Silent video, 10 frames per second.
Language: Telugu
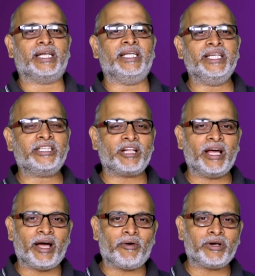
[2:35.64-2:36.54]
లీస్ట్లో
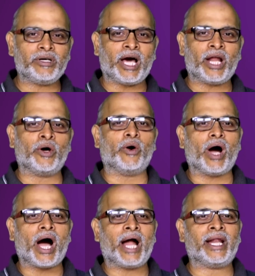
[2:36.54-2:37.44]
ఎవరున్నారు
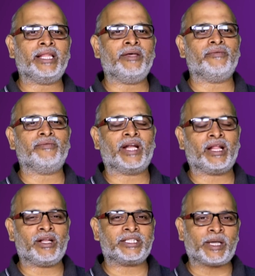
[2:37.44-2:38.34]
అనేది
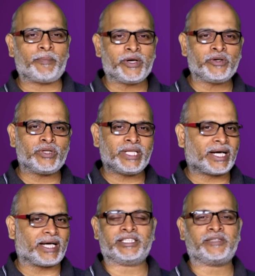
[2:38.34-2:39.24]
వీళ్ళల్లో చెప్పడం కొద్దిగా
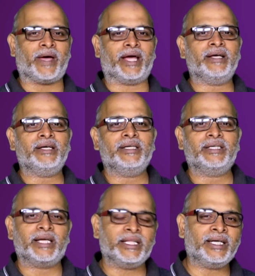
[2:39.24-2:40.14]
కష్టమే
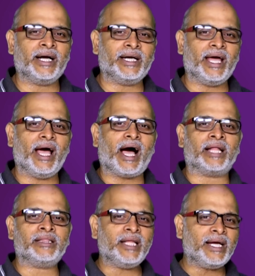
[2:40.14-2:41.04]
ఎందుకంటే
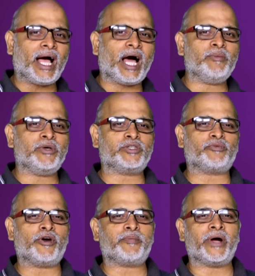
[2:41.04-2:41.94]
అందరికీ ఆల్మోస్ట్
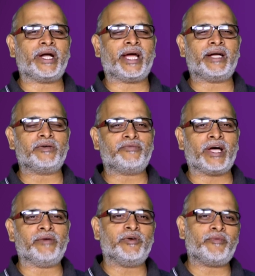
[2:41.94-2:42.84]
ఫోర్ పాయింట్ ఎయిట్
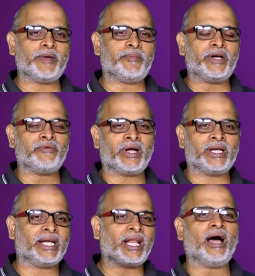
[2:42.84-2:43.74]
ఫైవ్ ఫైవ్ పాయింట్ వన్
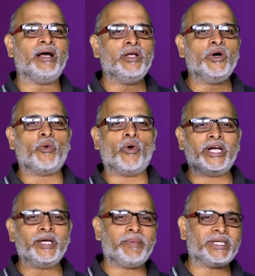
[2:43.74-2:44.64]
ఇట్లా
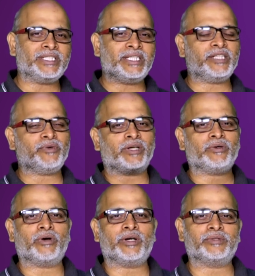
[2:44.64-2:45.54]
ఓటింగ్ పర్సంటేజ్ వరకు
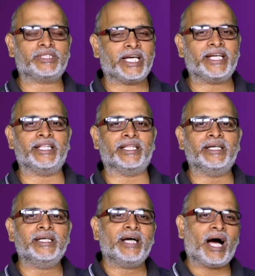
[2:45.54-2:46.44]
కూడా జరిగింది
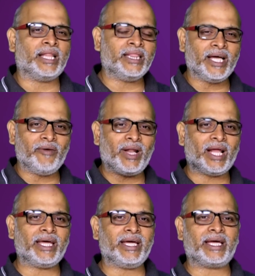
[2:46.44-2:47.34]
అందుకే
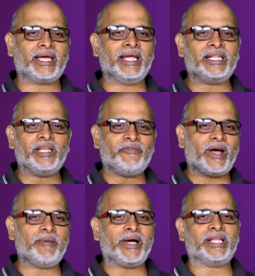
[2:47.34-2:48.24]
వీళ్ళకి కీర్తి
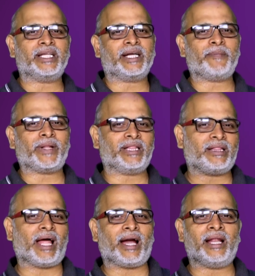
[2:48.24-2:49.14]
ఫైమా ఇద్దరికి పెద్ద
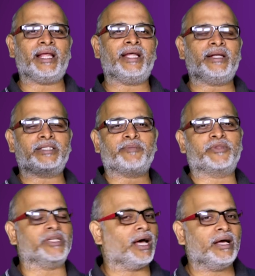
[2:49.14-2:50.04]
తేడా లేదని
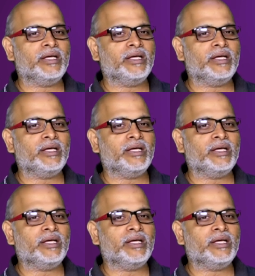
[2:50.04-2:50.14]
చెప్తున్నా